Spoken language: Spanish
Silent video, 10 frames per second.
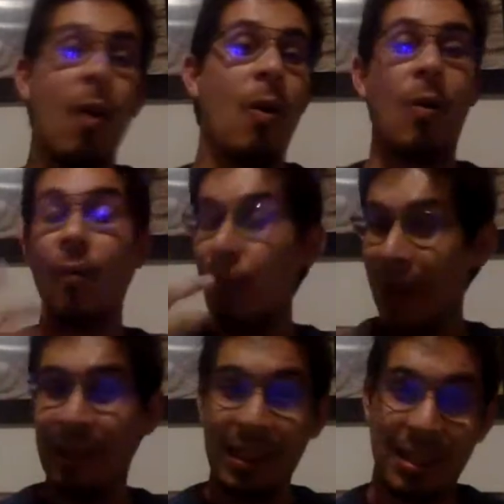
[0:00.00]
o con
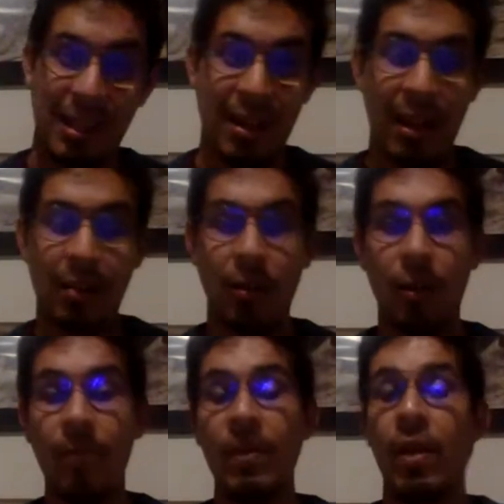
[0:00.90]
faltas de
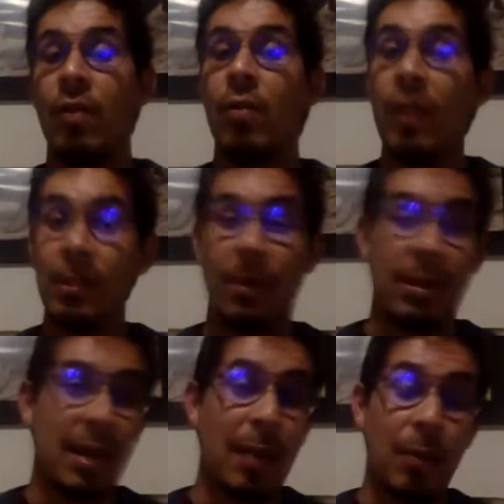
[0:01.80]
redacción, no
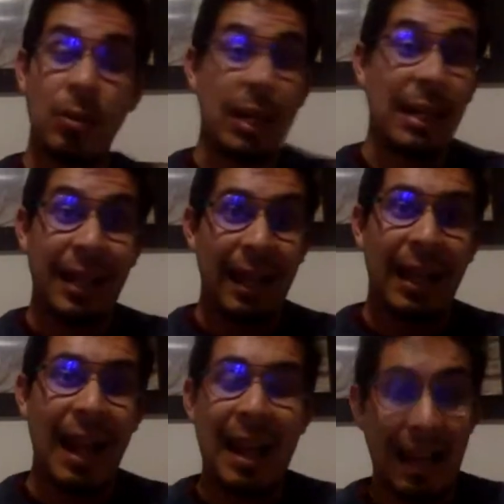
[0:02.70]
expresamos en
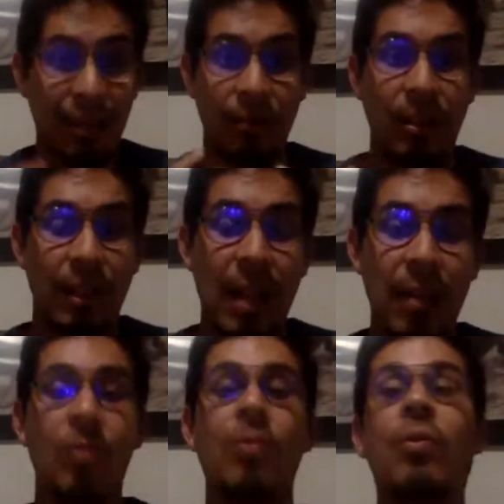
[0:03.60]
general la sociedad
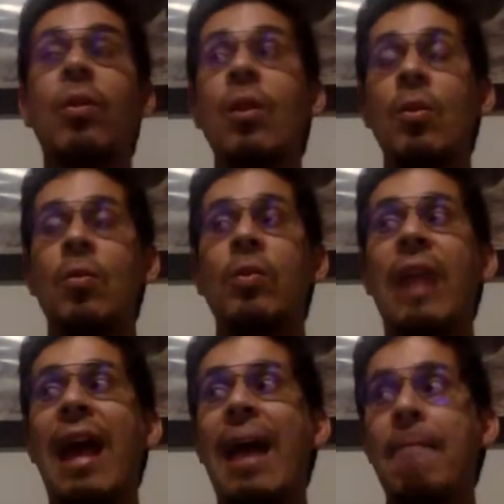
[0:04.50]
como
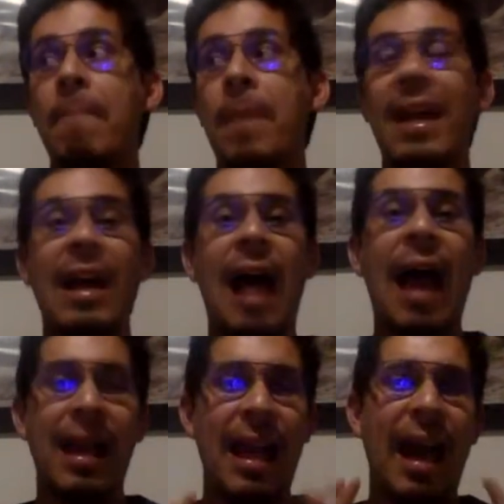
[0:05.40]
una, era,
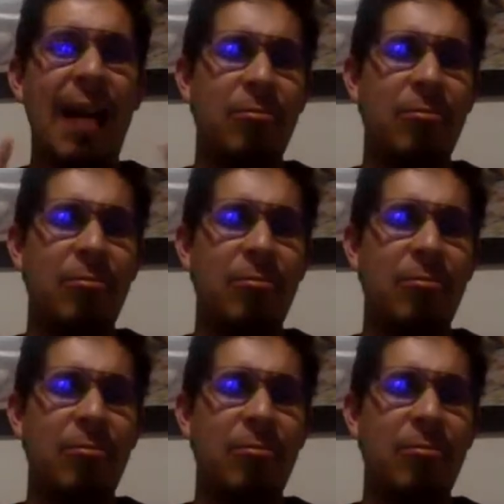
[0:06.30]
eh, eh,